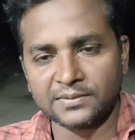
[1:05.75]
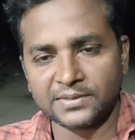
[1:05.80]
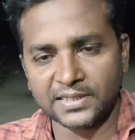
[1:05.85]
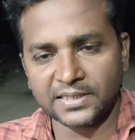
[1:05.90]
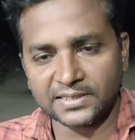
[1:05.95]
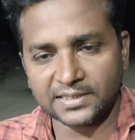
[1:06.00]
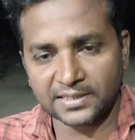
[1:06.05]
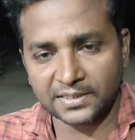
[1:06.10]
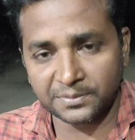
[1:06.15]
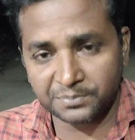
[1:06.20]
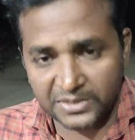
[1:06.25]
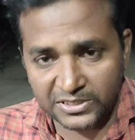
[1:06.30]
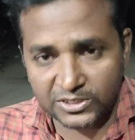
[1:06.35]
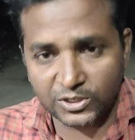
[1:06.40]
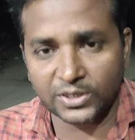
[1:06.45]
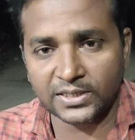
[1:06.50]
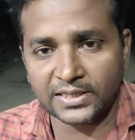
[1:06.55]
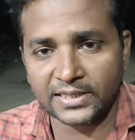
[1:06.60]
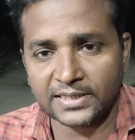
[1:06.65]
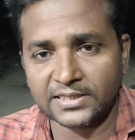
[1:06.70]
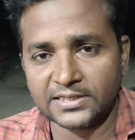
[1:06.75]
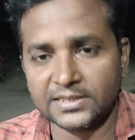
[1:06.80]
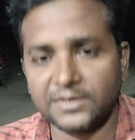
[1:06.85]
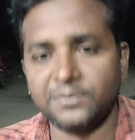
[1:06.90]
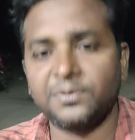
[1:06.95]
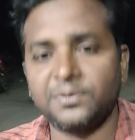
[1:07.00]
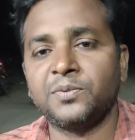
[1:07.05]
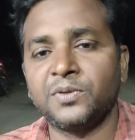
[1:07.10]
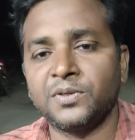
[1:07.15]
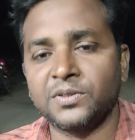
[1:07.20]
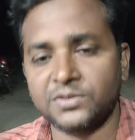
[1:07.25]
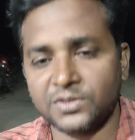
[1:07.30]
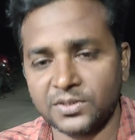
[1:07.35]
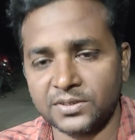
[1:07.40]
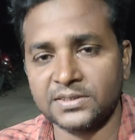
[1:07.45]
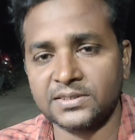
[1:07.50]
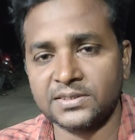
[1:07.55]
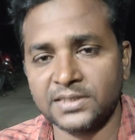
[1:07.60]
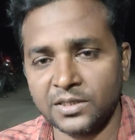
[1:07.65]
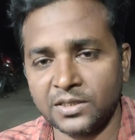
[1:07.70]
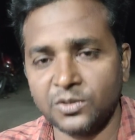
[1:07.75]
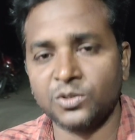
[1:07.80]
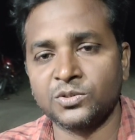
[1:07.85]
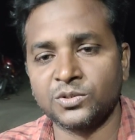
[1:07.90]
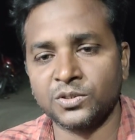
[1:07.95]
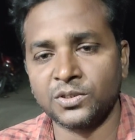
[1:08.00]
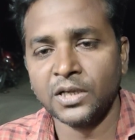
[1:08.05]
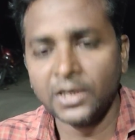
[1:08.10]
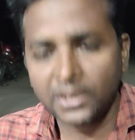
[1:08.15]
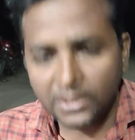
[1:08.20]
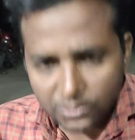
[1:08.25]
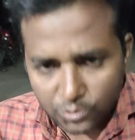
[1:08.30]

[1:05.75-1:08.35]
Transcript: তাছাড়া বেসরকারি সেবামূলক সংস্থার লোকজন